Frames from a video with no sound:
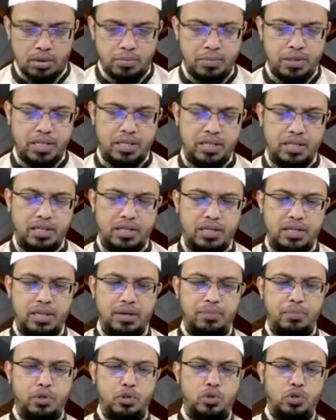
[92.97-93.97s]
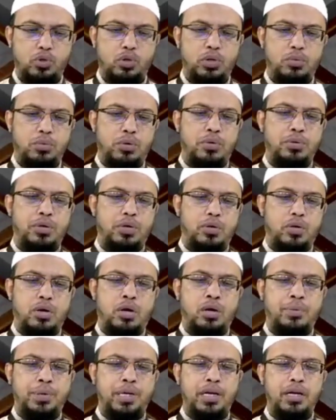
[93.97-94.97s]
বিধায় তাদেরকে প্রশ্নোত্তর ভঙ্গে করা
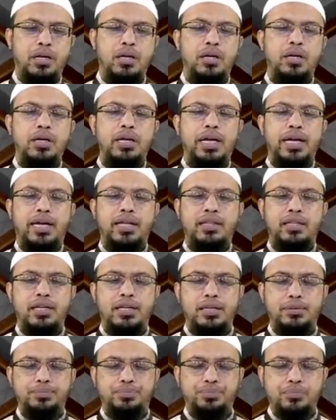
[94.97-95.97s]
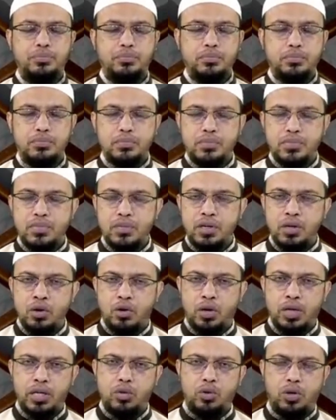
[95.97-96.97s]
হবে না এক্ষেত্রে
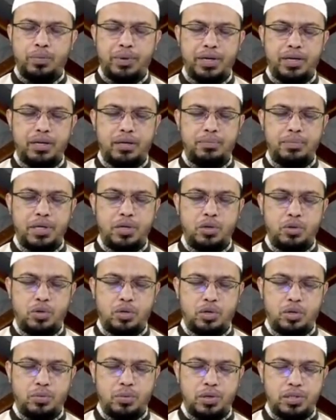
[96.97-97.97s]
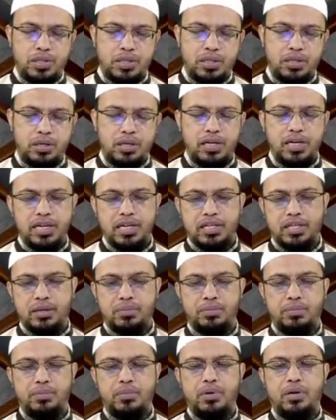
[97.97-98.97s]
অনেক ওলামাইকরাম ভিন্ন কথাও বলেছেন হিসেব
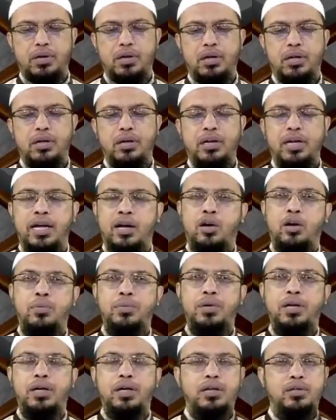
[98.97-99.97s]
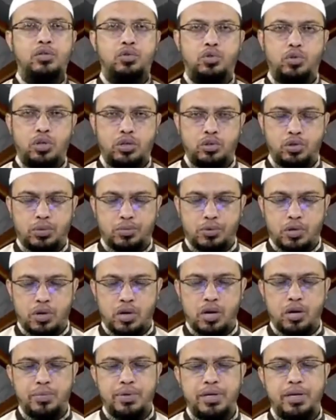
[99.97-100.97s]
নেওয়া হবে সল জব করা
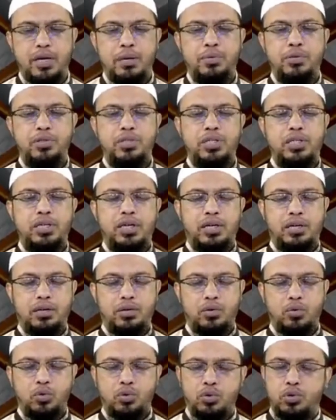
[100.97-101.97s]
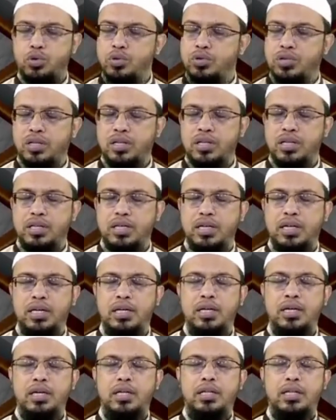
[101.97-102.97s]
হবে এবং সেটার উত্তরও তাদেরকে
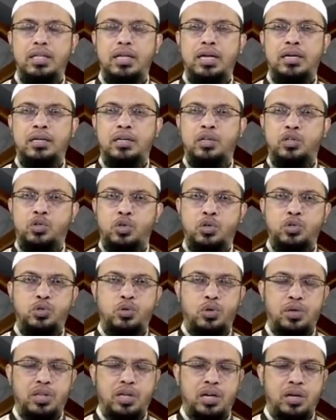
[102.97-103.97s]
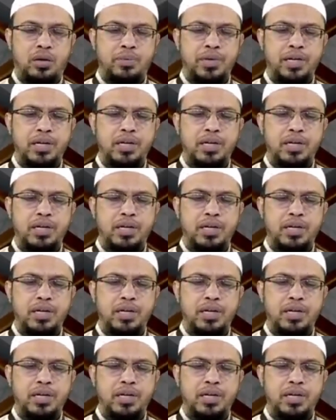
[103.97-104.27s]
দেয়াটা সহজ করে দেওয়া হবে